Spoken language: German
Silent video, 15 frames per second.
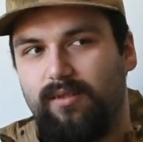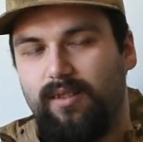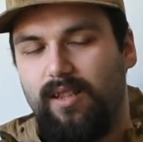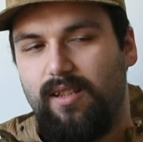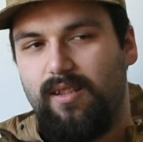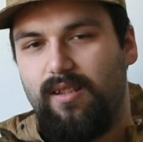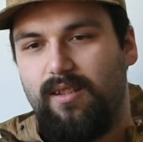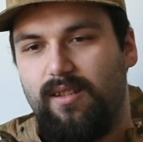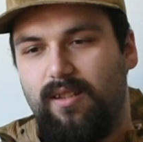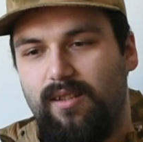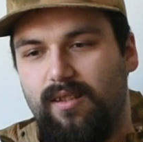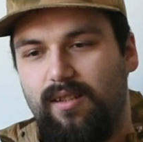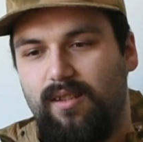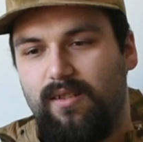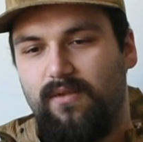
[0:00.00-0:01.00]
Es ist,
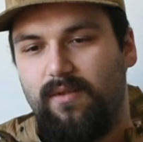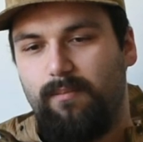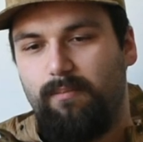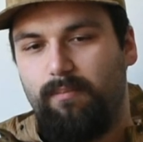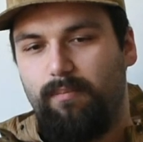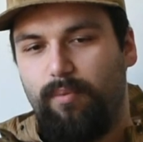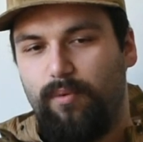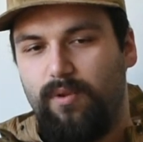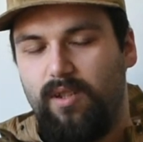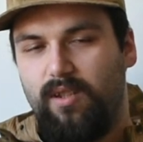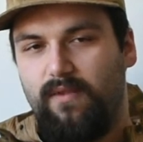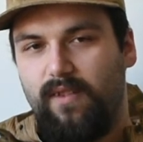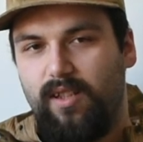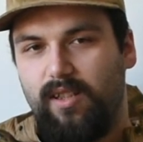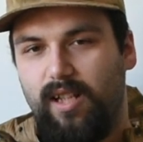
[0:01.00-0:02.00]
es ist wie
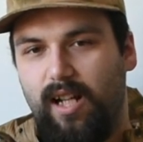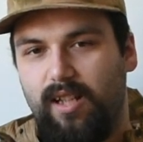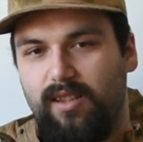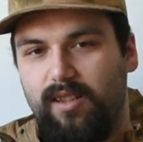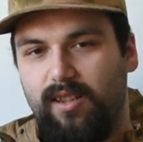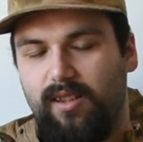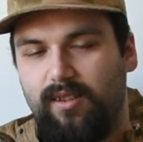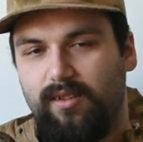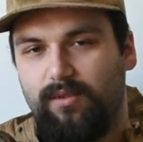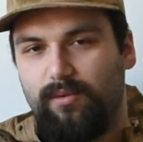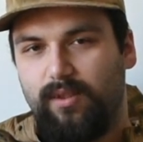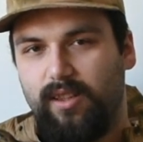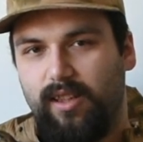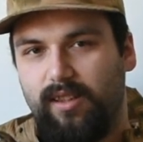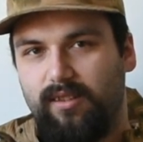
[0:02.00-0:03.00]
Bundeswehr in den 80ern zu
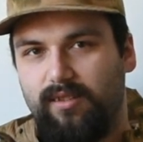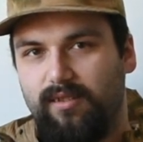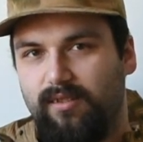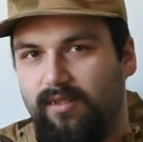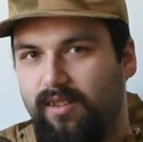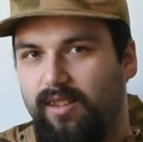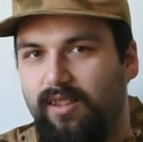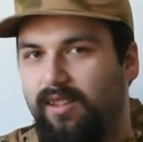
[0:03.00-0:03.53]
reenacten.